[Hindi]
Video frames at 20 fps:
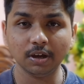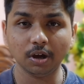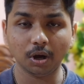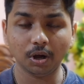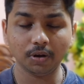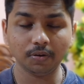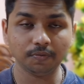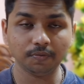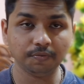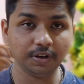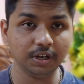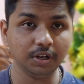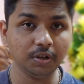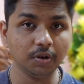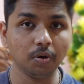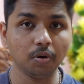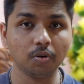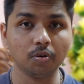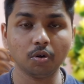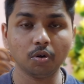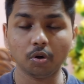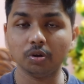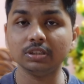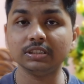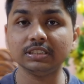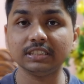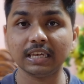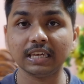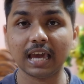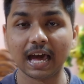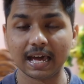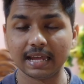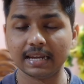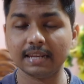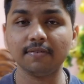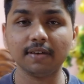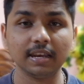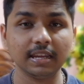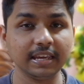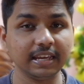और वीडियो कौन सी आने
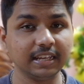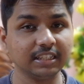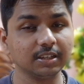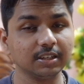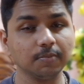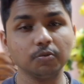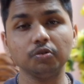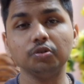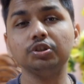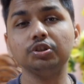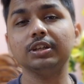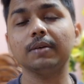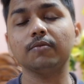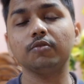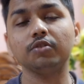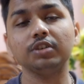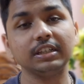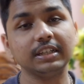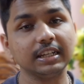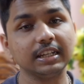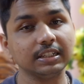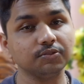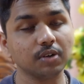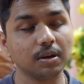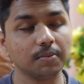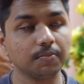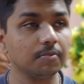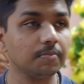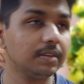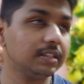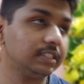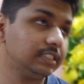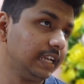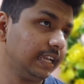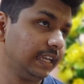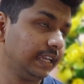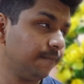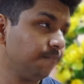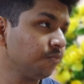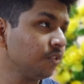वाली है सब कुछ आपको डिटेल्स वहाँ पर मिल जाएगी